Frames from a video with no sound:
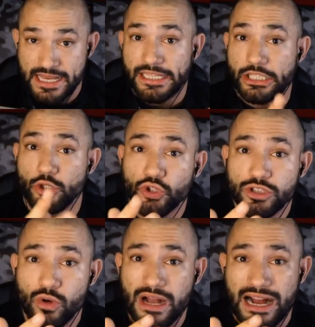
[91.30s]
Em
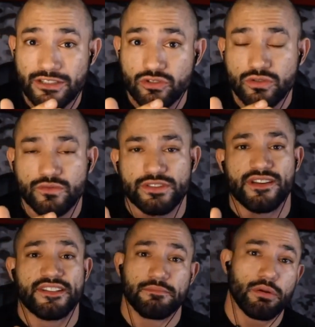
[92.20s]
último caso, você
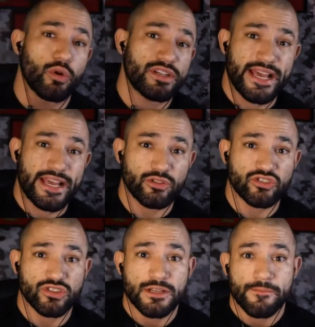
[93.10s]
vai fazer
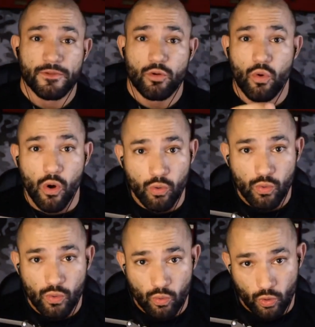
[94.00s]
bloqueios
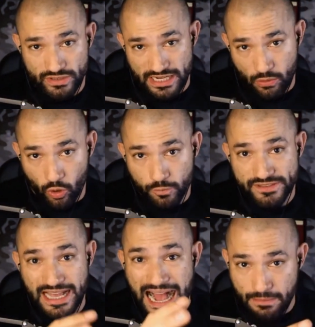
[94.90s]
com
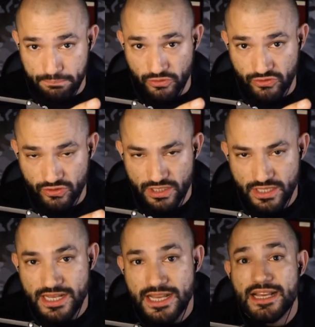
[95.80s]
contragolpes rápidos.
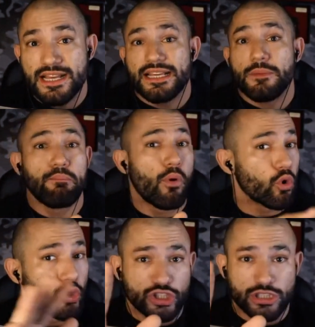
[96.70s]
E por
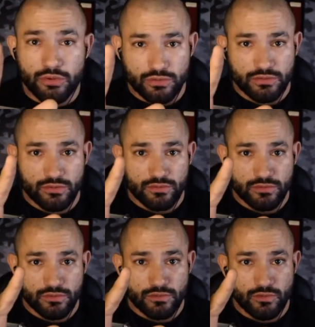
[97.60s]
último,
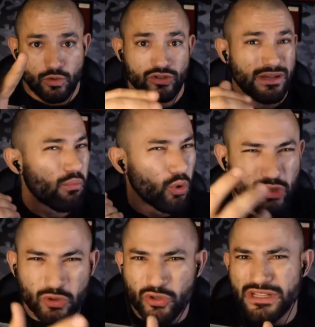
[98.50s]
quando está
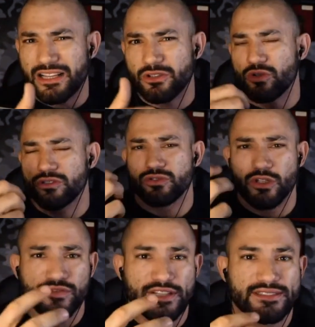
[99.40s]
muito grudado, quando não tem
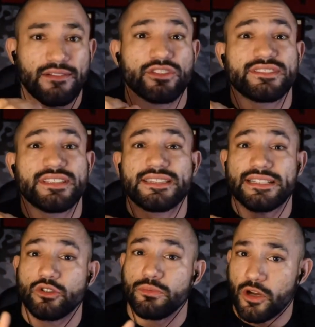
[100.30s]
o que fazer, você
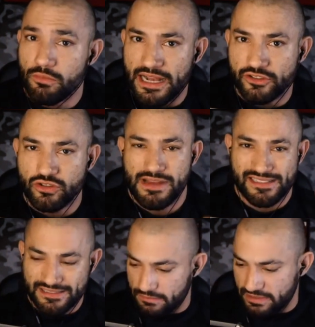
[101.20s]
tenta dominar o braço.
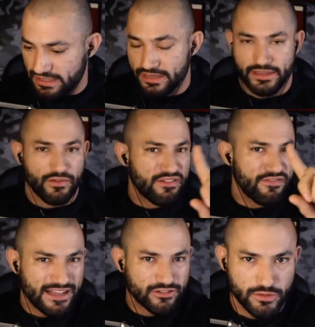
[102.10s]
Mas lembre, não é
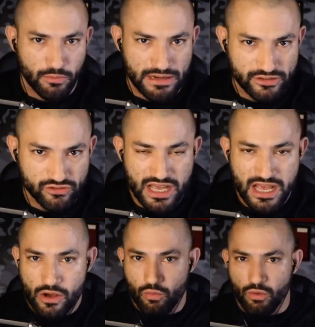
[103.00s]
fácil dominar o braço.
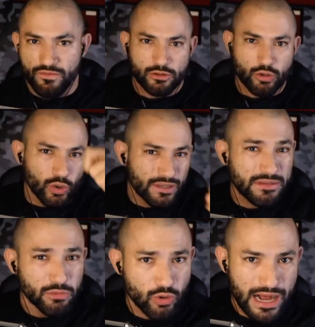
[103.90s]
O movimento com lâmina é
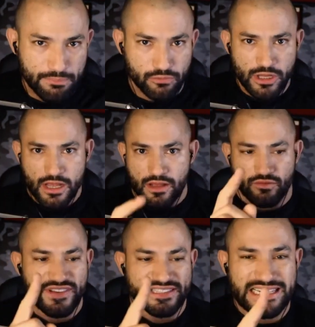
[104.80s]
muito rápido.
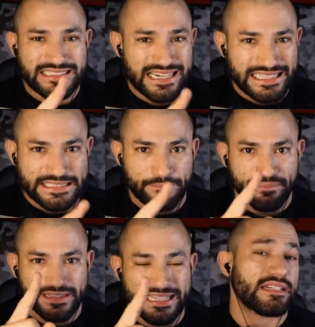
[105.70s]
Você vai estar na adrenalina.
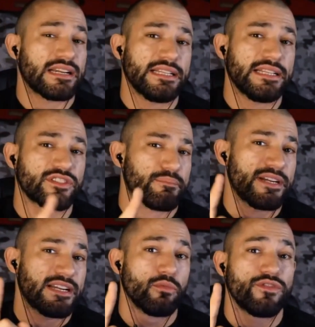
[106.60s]
Na adrenalina, você vai
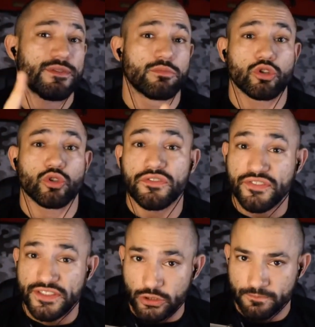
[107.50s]
perder movimento motor
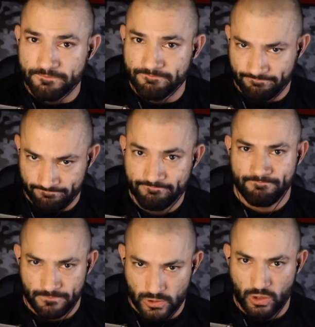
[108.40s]
fino.
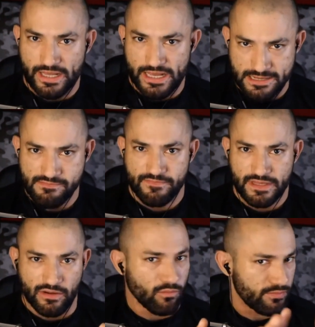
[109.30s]
Ok?
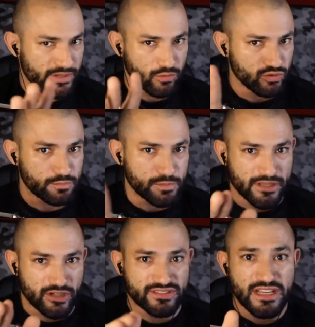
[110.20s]
Um, dos
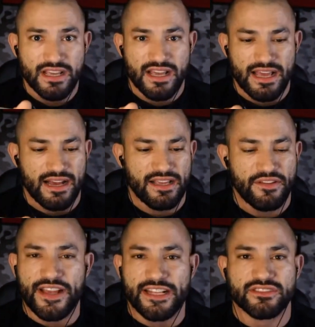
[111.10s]
primeiros ah,
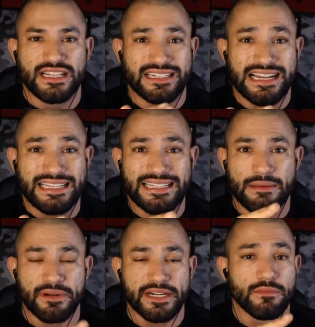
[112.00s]
efeitos da adrenalina é
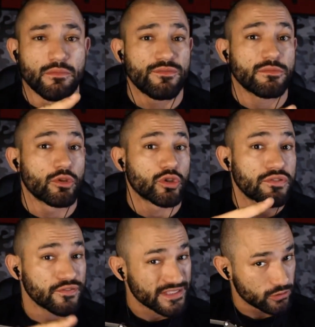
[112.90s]
perder movimento motor
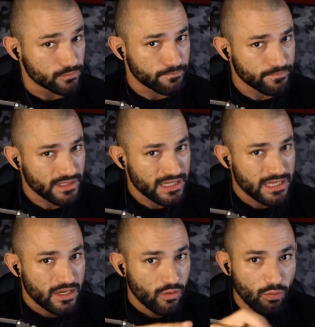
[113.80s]
fino.
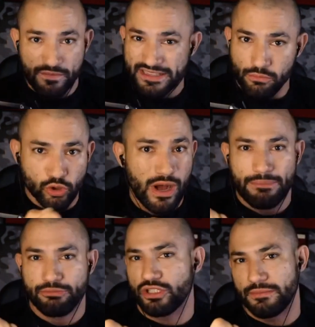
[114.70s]
O movimento é muito
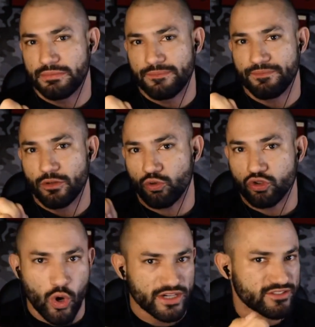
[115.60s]
rápido de lâmina, os
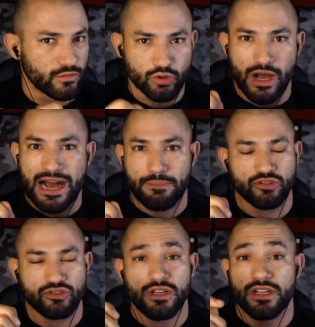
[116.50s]
cortes são muito
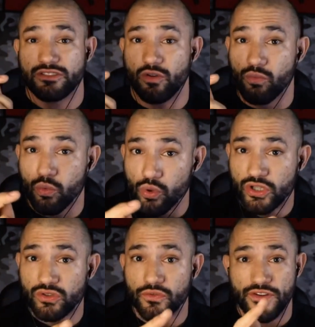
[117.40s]
rápidos, são
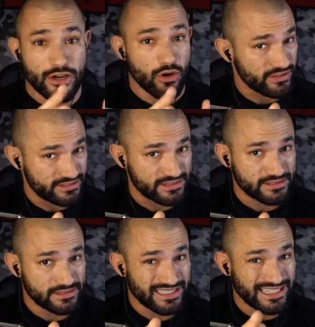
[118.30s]
muito
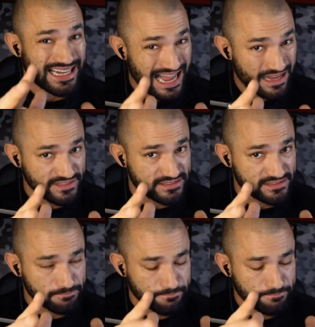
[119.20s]
ferozes, graves,